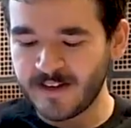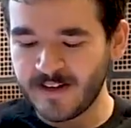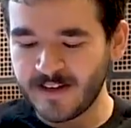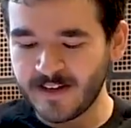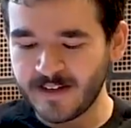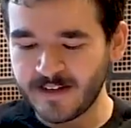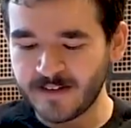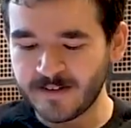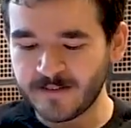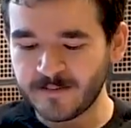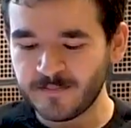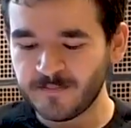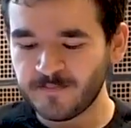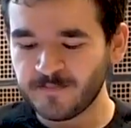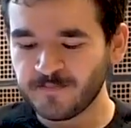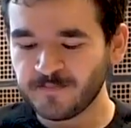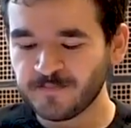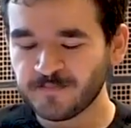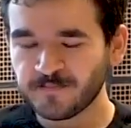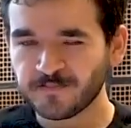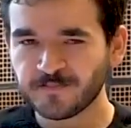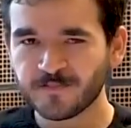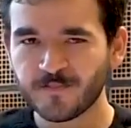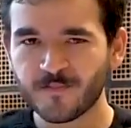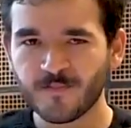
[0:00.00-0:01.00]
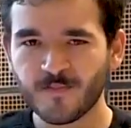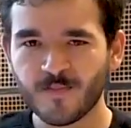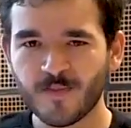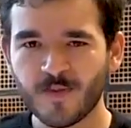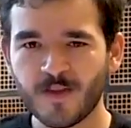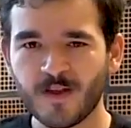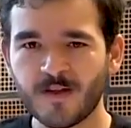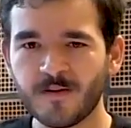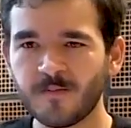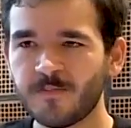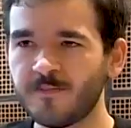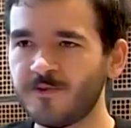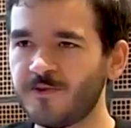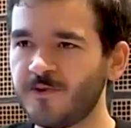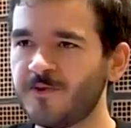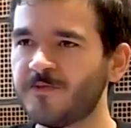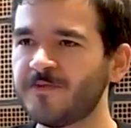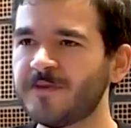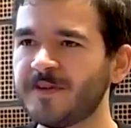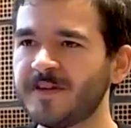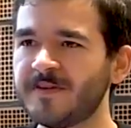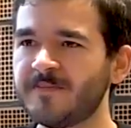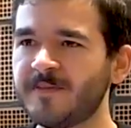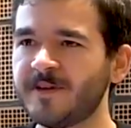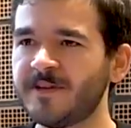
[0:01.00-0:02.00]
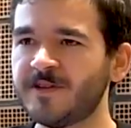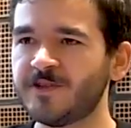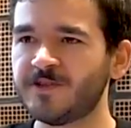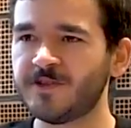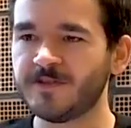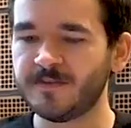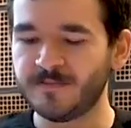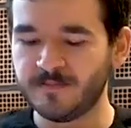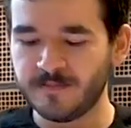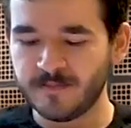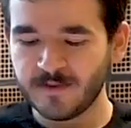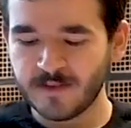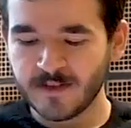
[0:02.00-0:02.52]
an bedürftige Menschen.